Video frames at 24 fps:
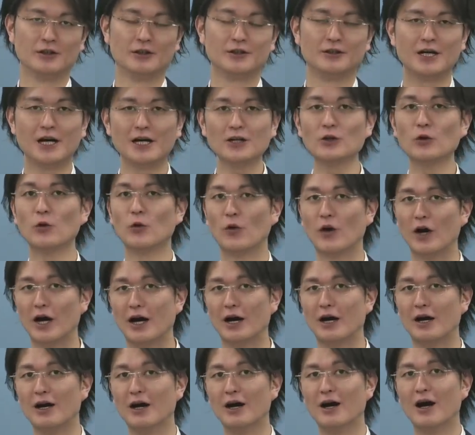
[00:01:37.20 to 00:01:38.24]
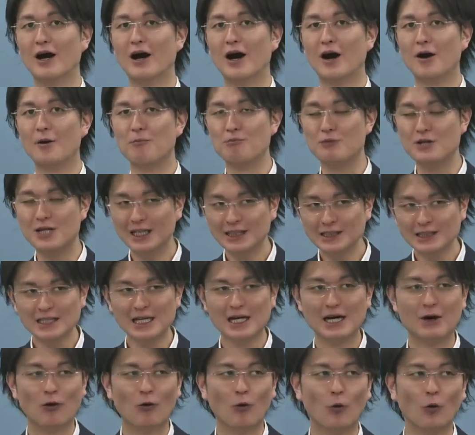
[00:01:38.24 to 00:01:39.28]
で、あとは、皆
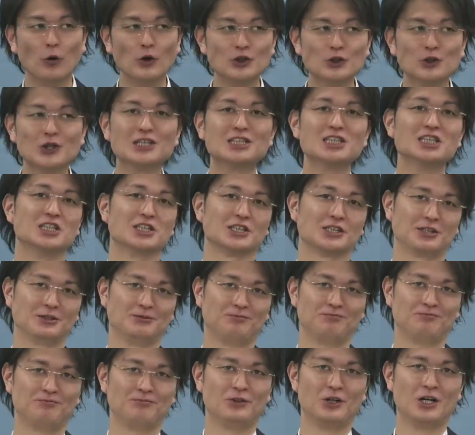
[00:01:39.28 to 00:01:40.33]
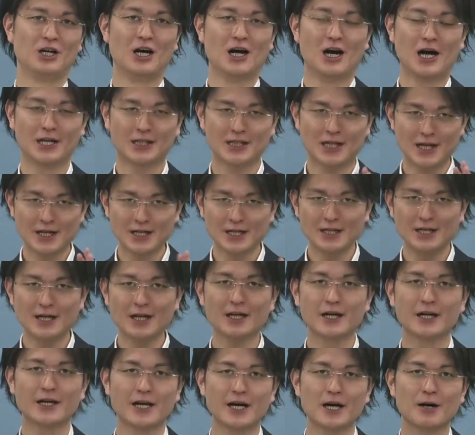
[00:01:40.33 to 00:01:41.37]
さんお忙しいです。働きな
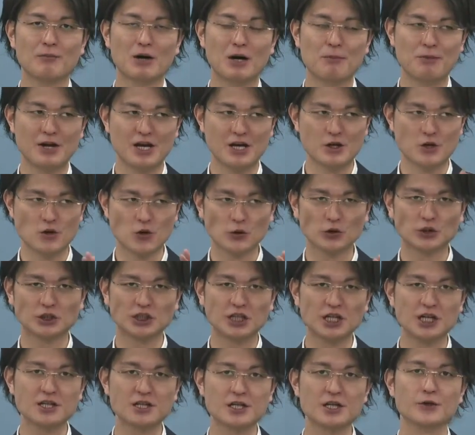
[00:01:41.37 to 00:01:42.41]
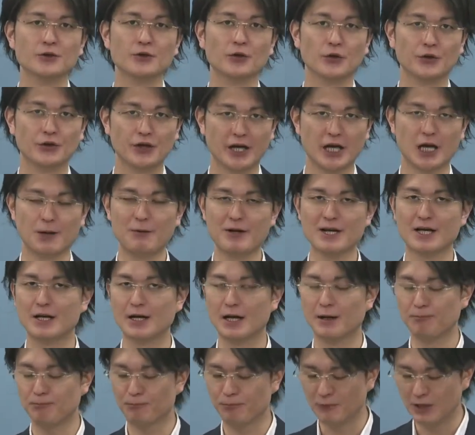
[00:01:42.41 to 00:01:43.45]
がら、まあ、勉強していっているので、やっぱり
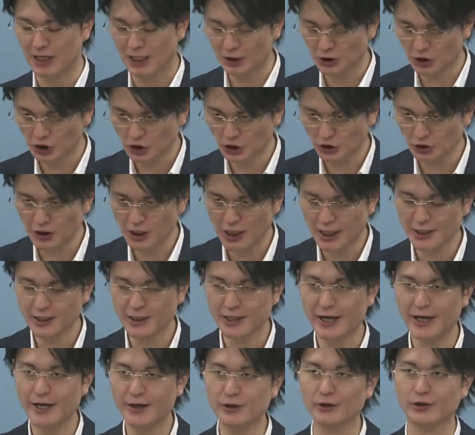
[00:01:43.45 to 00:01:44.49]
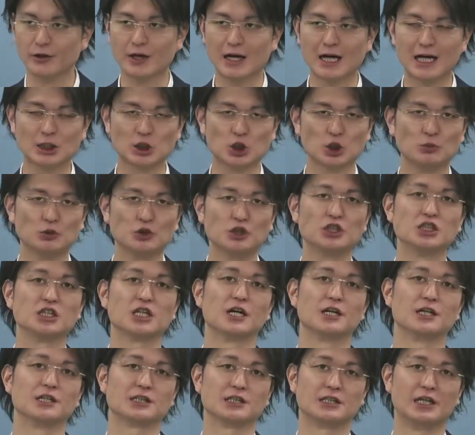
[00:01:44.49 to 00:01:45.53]
学習に当てられる可処分時
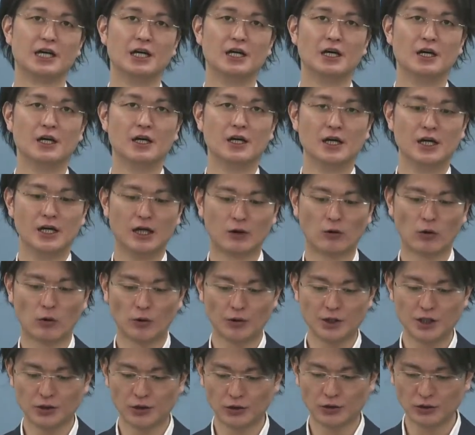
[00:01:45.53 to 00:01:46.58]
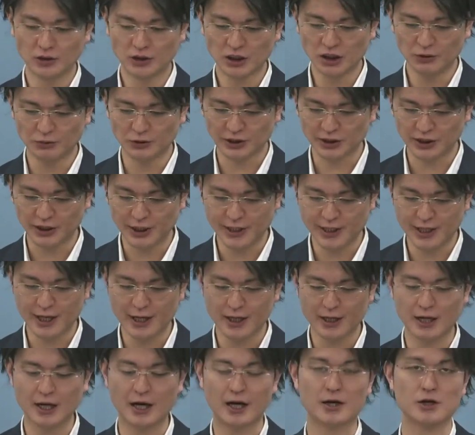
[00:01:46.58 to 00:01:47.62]
間ですね。えー、ここにどうしても制
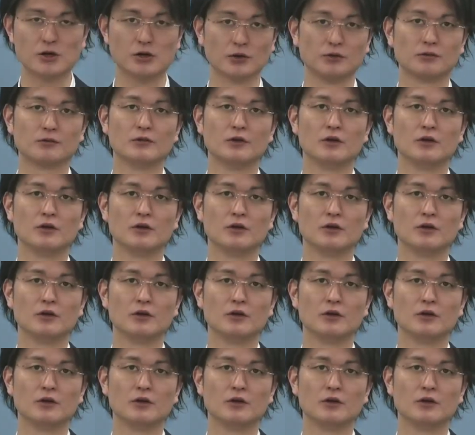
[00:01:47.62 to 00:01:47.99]
限があるよ。